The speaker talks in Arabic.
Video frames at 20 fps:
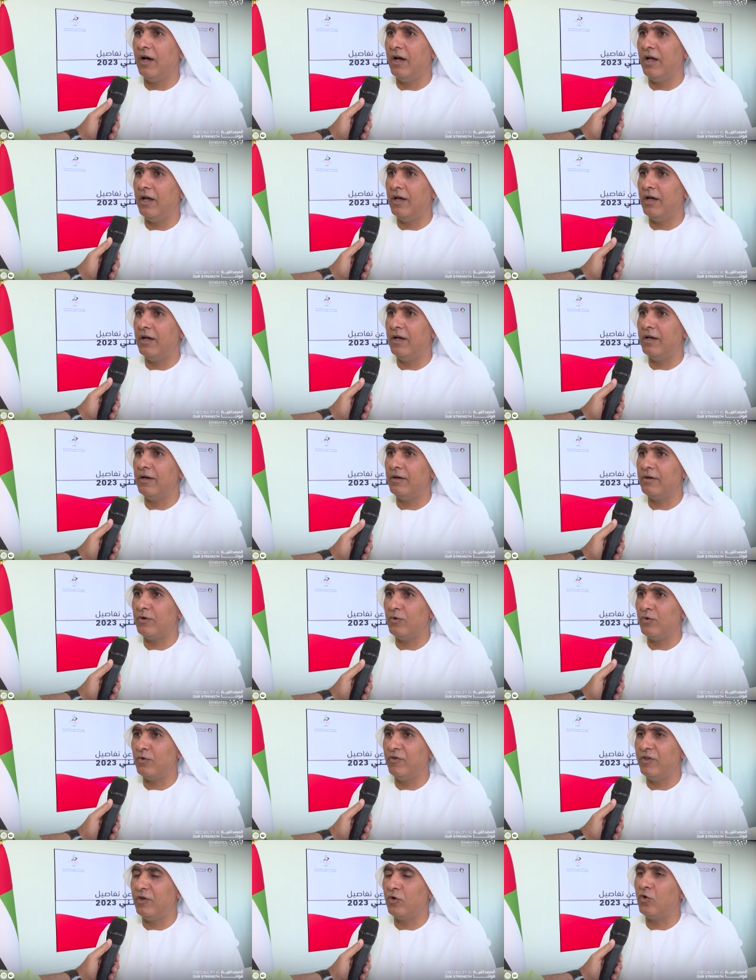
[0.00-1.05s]
آه،
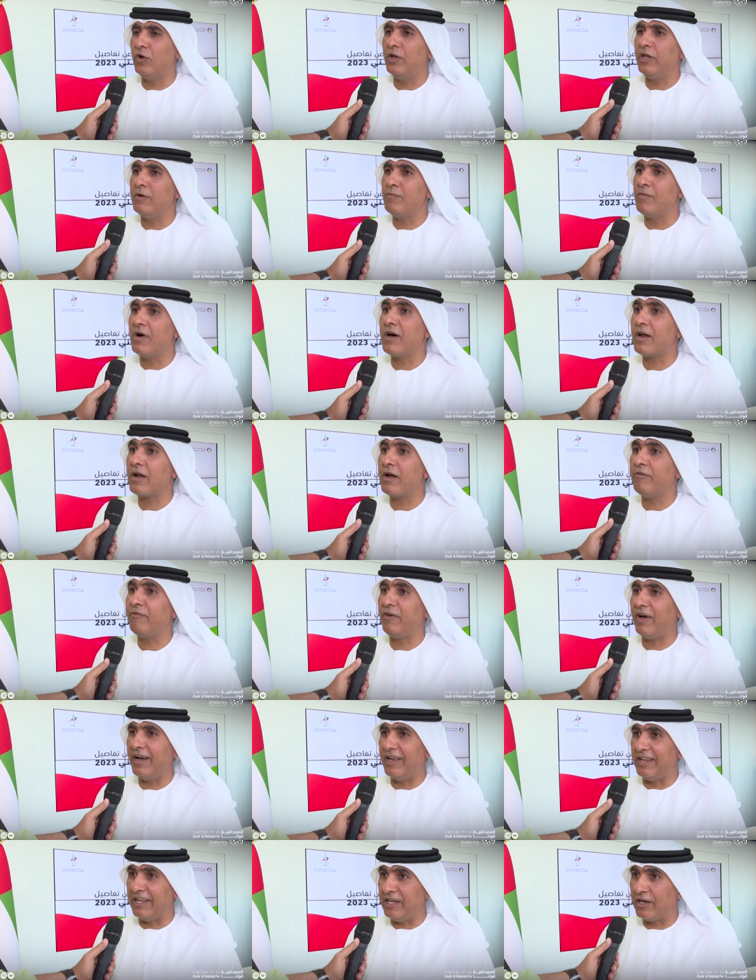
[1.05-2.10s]
في كل اماره
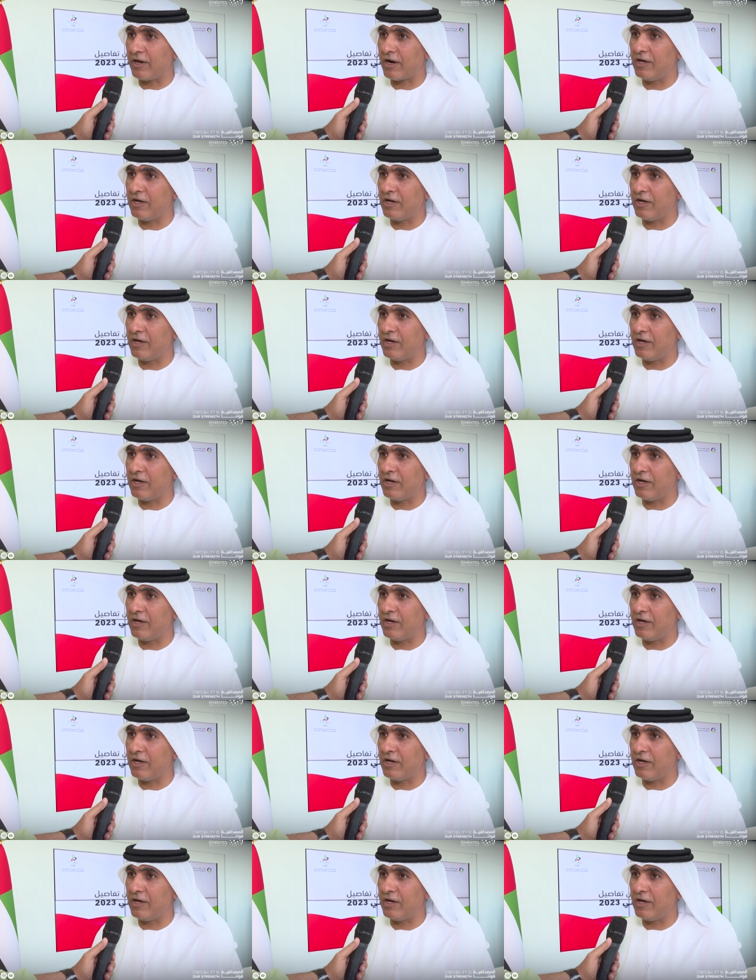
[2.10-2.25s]
فعاليه